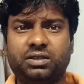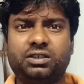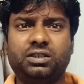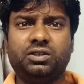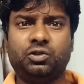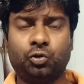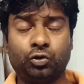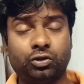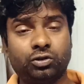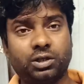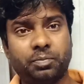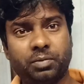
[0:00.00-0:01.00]
प्लस दो
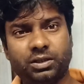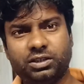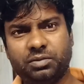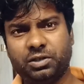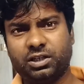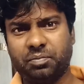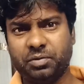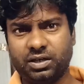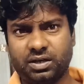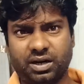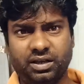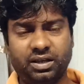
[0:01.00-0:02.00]
सौ छप्पन जी बी का मिल
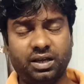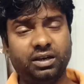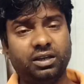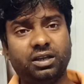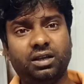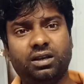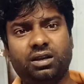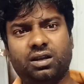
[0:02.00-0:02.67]
रहा है यानी कि